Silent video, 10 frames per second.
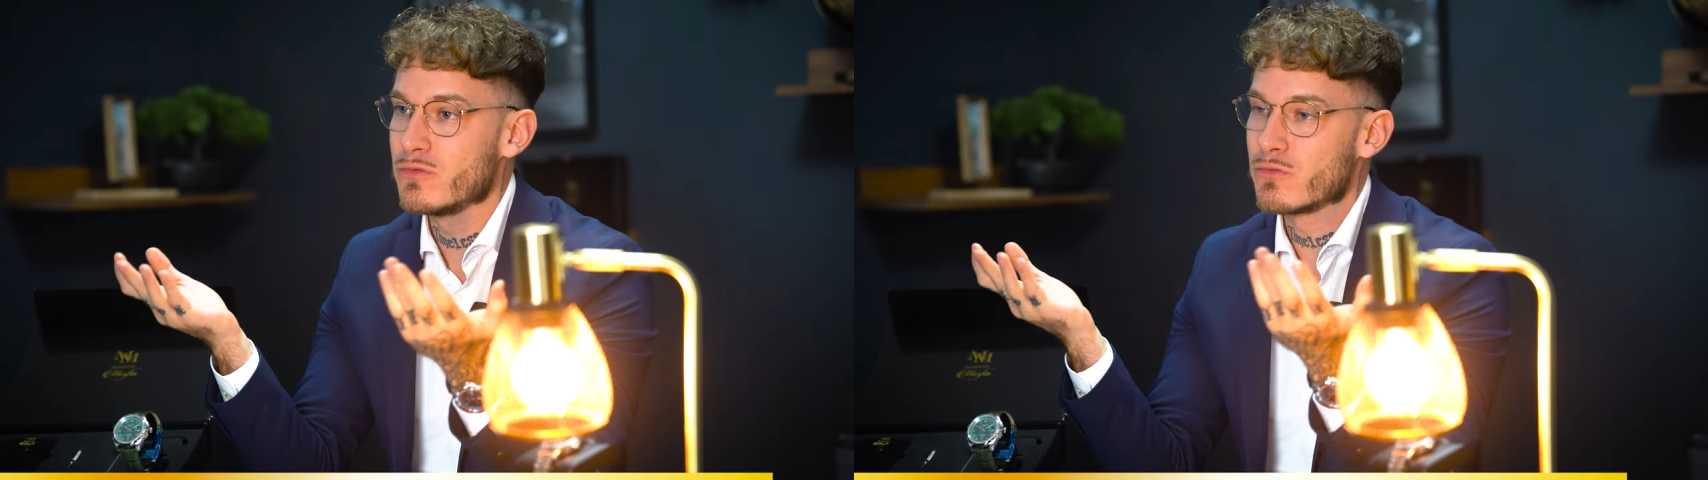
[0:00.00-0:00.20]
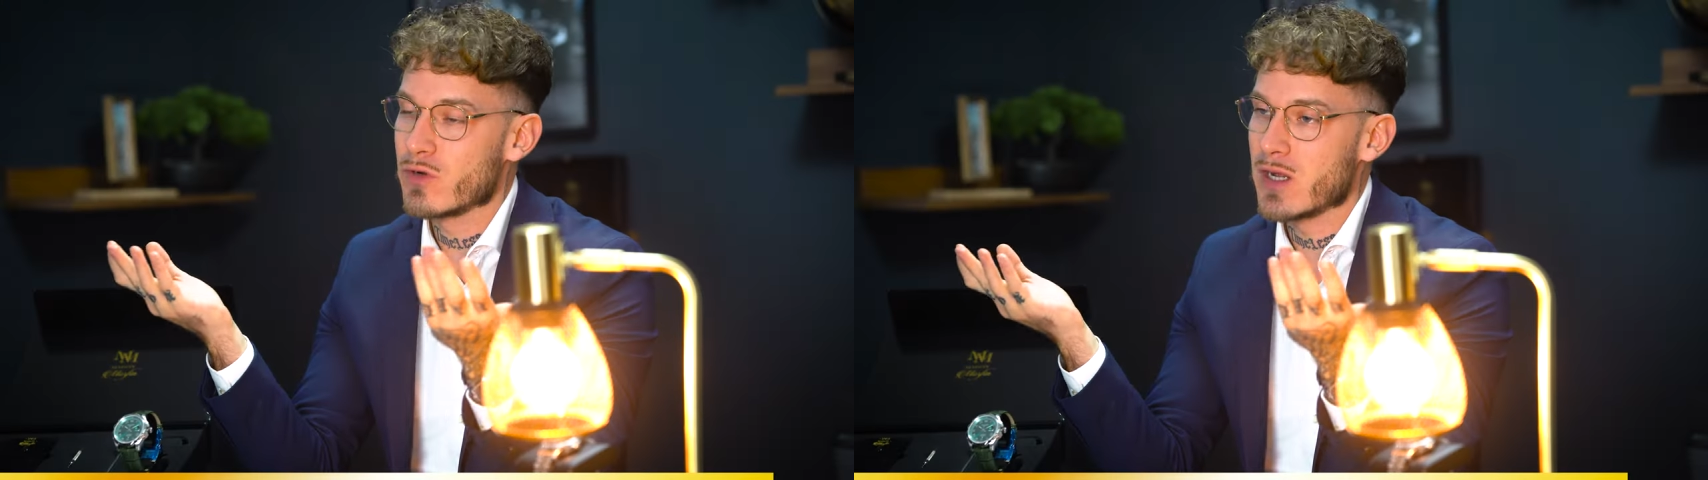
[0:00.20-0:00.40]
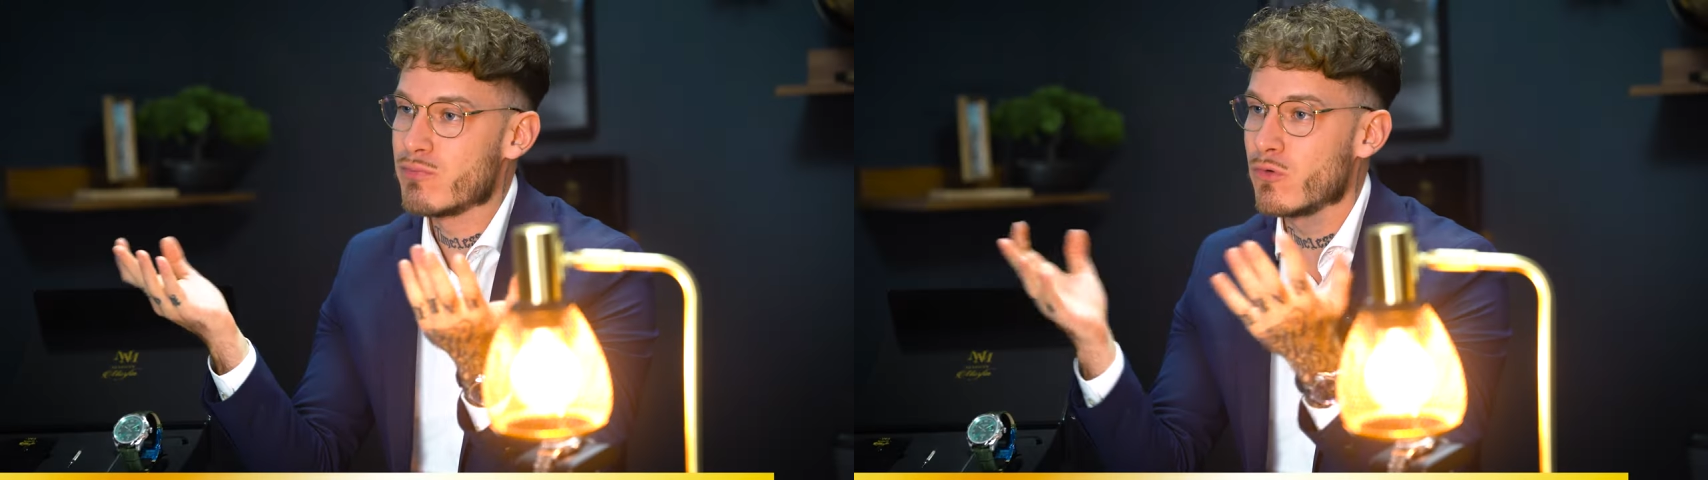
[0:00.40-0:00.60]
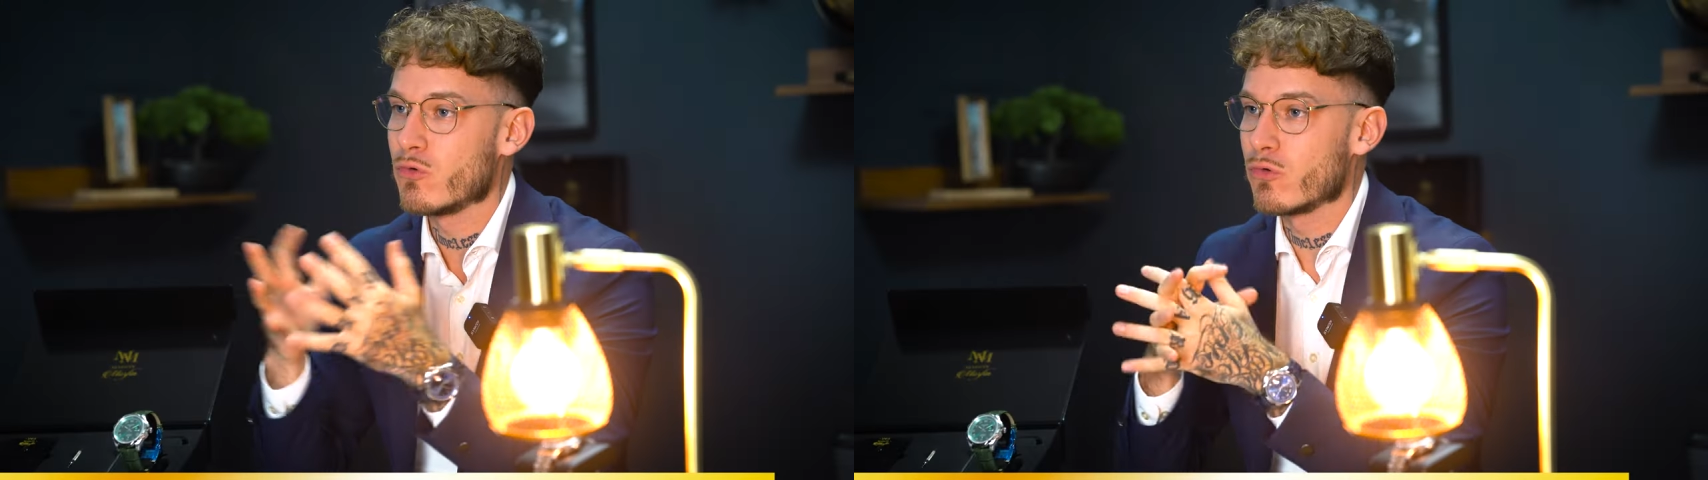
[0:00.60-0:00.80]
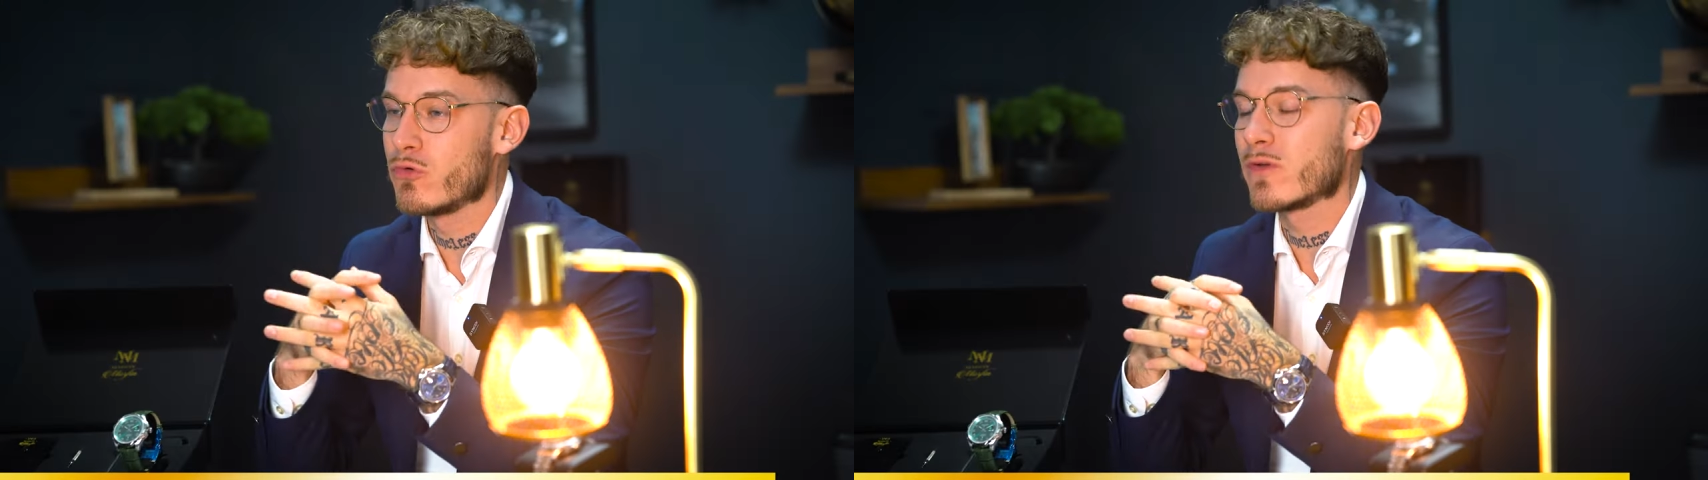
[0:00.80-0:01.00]
Donc voilà, pour
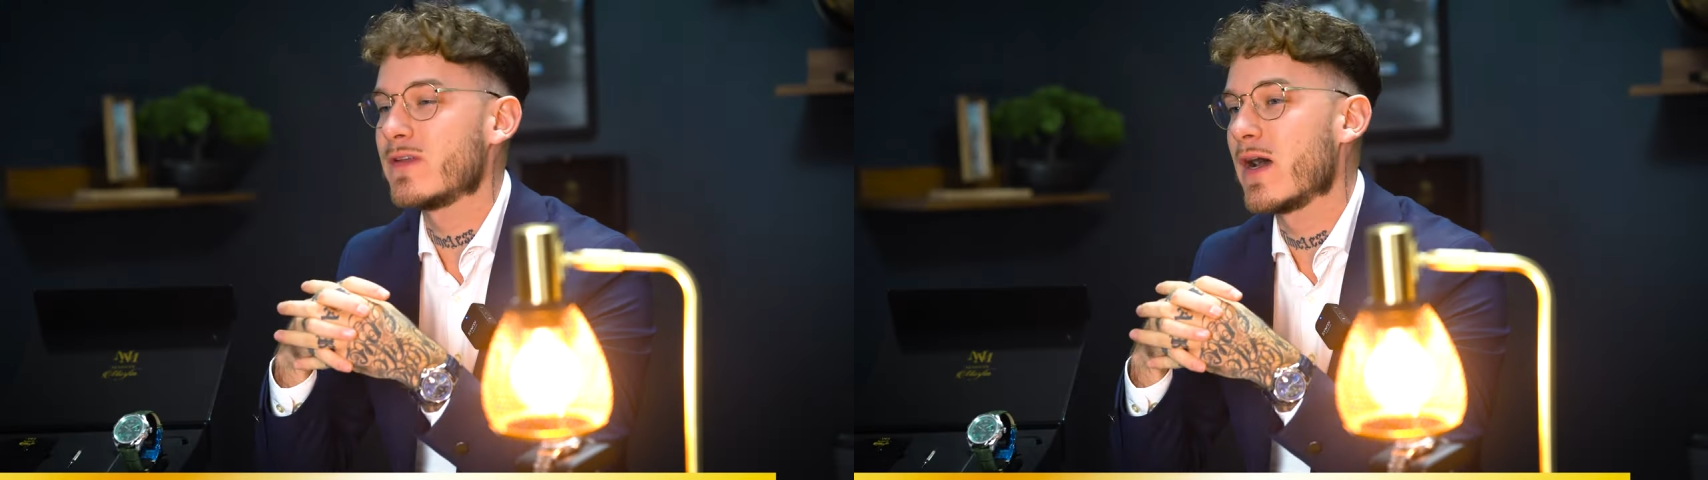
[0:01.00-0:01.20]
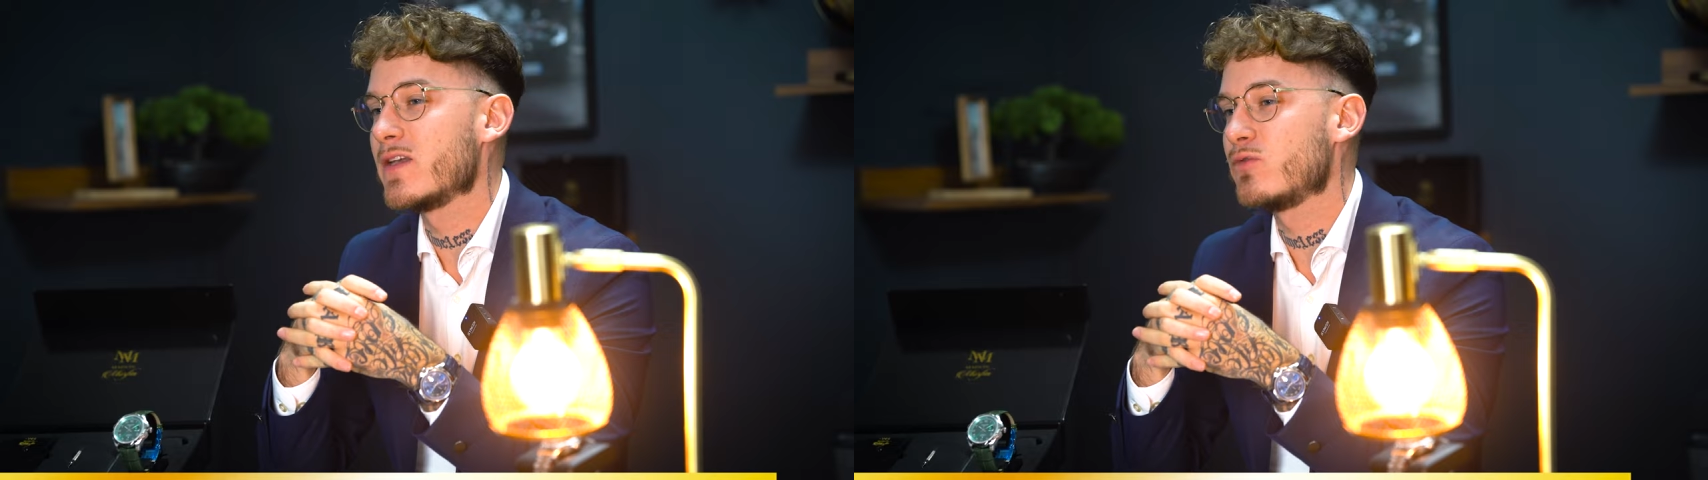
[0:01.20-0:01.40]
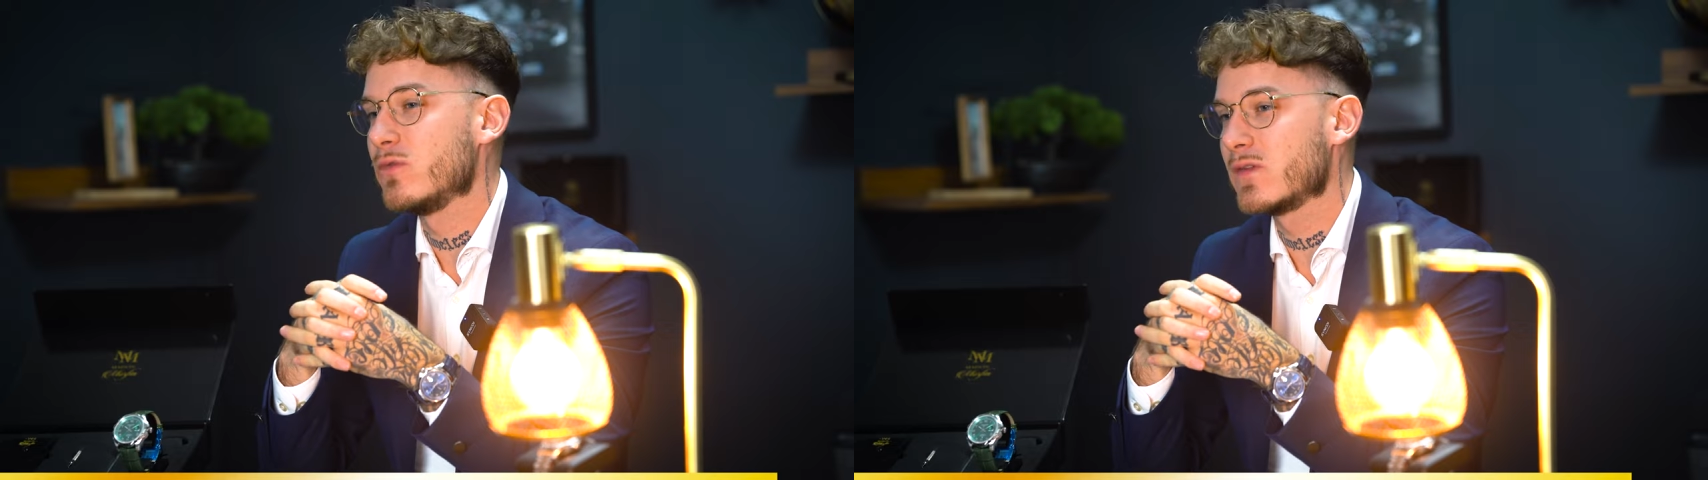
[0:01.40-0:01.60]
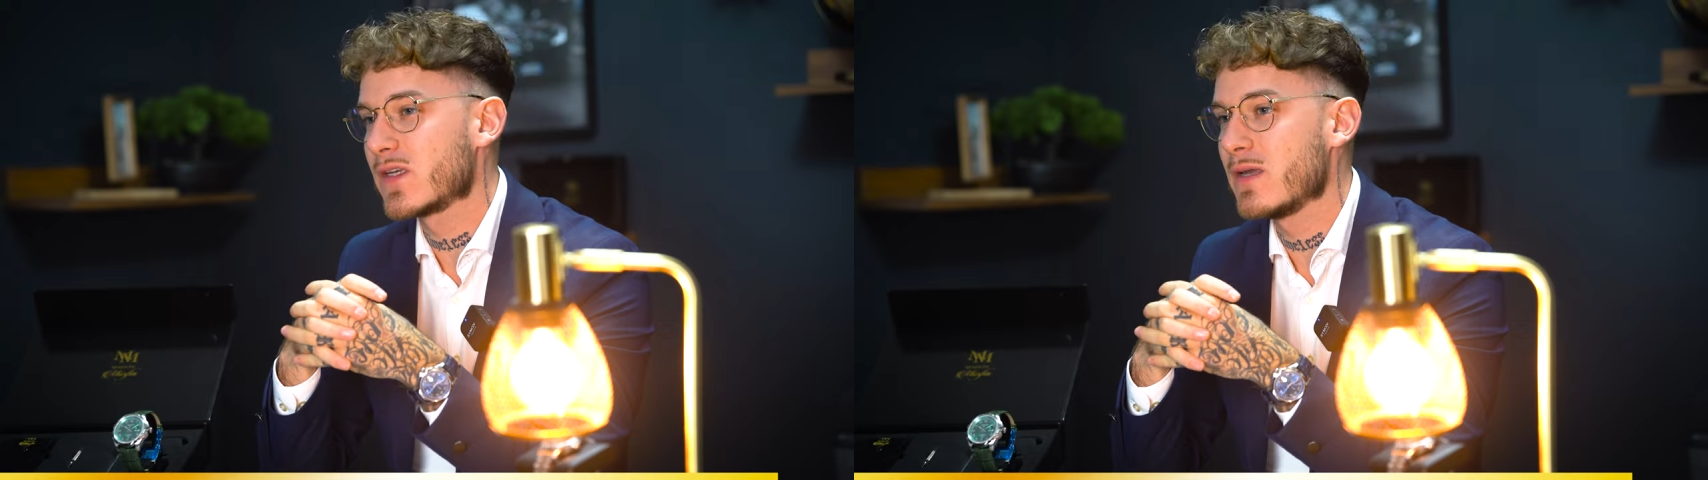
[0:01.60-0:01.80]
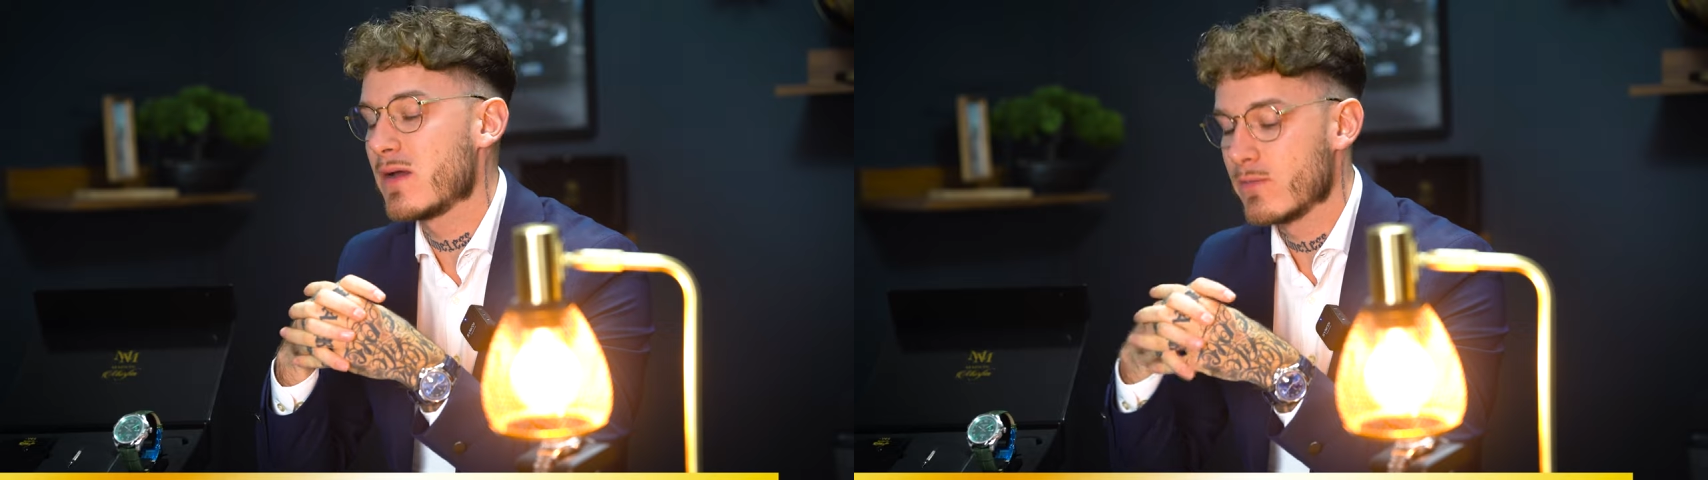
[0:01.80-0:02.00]
conclure, ça reste une
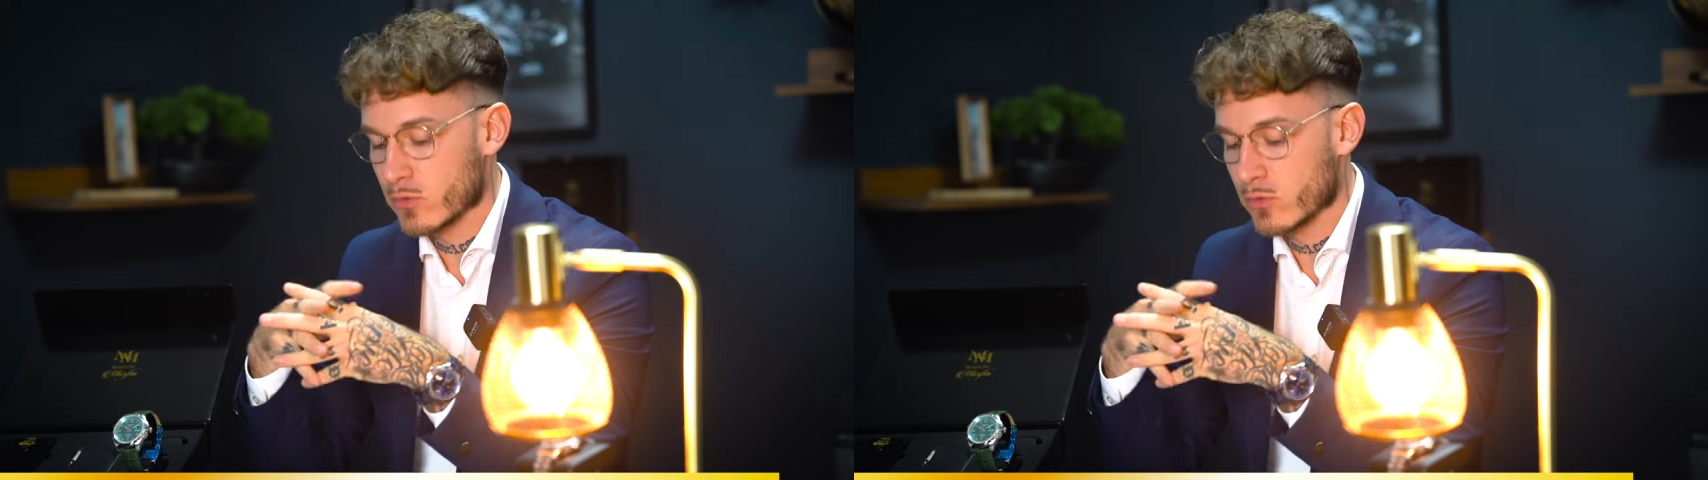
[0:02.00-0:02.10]
très belle